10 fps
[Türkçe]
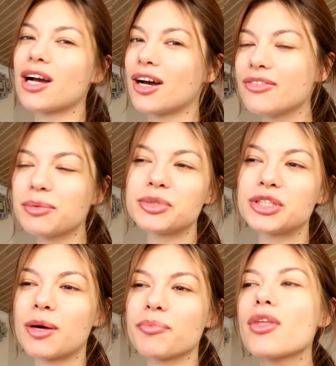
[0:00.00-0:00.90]
bir kahve
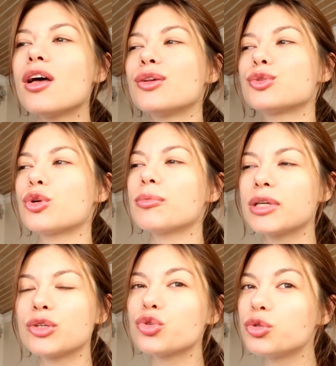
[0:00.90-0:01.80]
yapacağım. Sonra
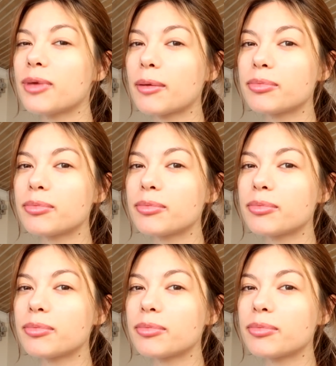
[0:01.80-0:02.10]
manikürümü